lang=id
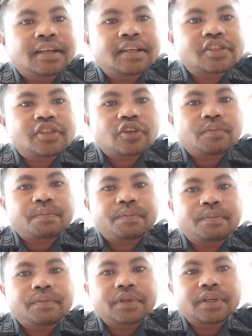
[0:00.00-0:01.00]
strop
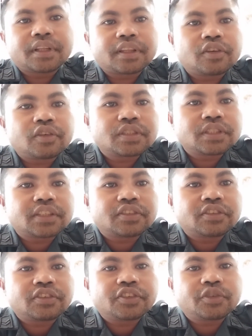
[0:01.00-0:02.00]
atau
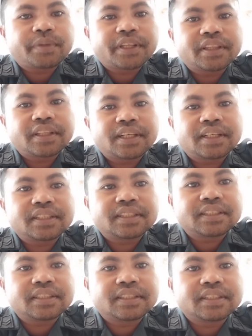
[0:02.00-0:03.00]
stasiun radio
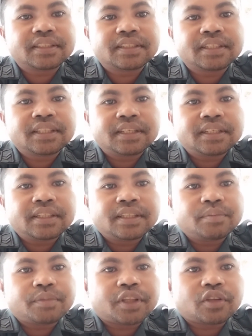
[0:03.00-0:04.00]
pantai
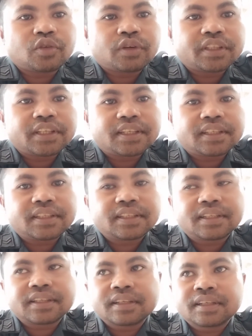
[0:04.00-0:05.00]
panteluan ya
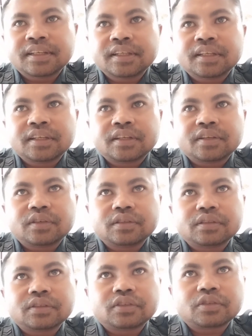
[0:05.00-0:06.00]

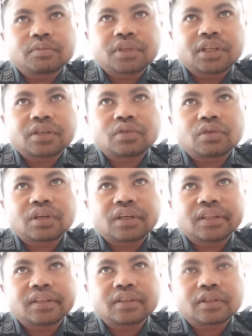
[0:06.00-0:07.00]
untuk
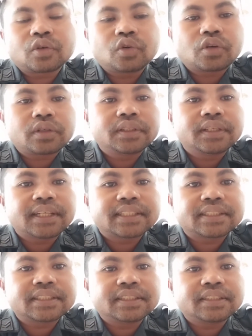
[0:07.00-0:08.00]
melakukan
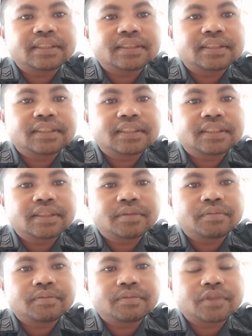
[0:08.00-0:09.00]
koordinasi
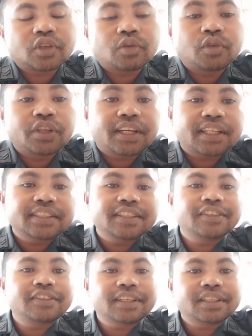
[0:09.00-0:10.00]
komunikasi
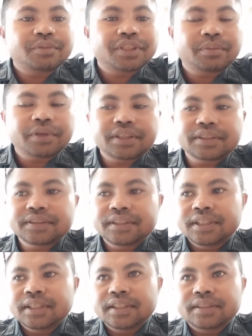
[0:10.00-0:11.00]
gitu ya teman-teman
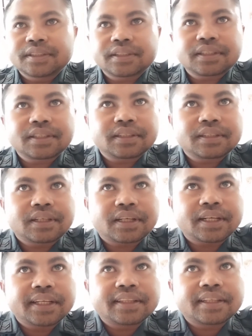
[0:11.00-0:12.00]

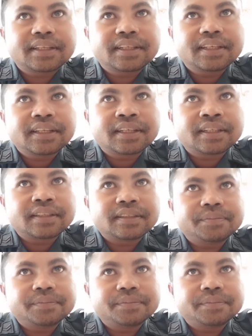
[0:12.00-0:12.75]
terkaitan dengan